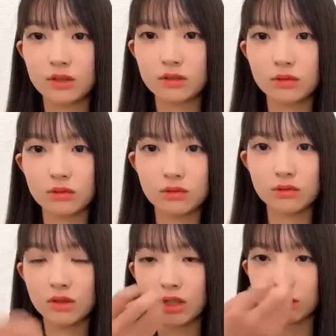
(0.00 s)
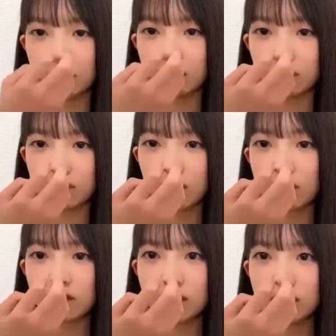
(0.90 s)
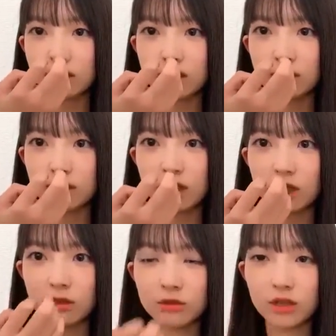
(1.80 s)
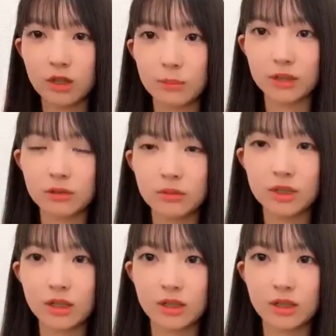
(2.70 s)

そうあの確実ではないけどなんかパッと見た